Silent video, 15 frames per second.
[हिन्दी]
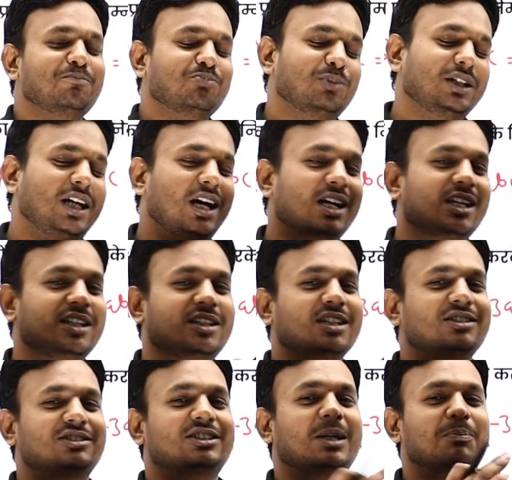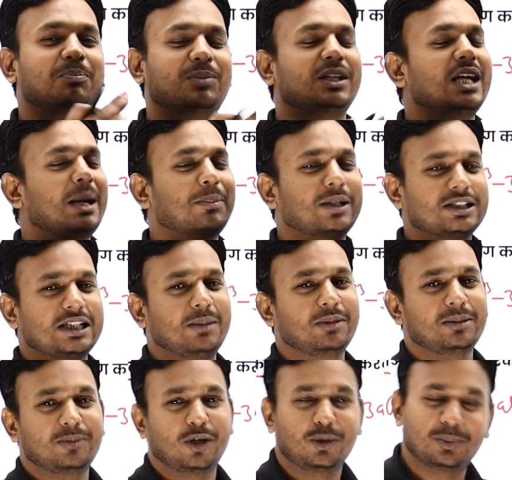भाई आखिरी तक जब भी आपके
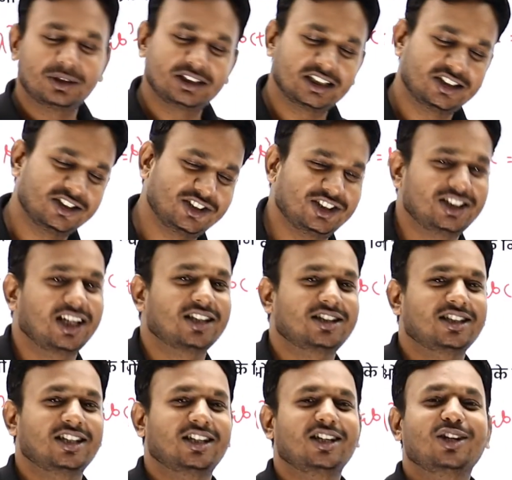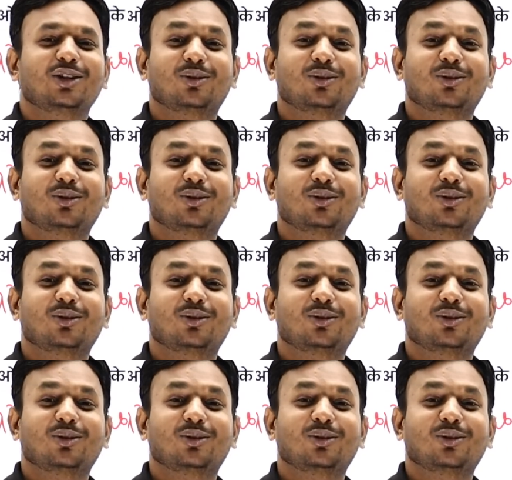सामने बहुपत जैसी चीज़ आती है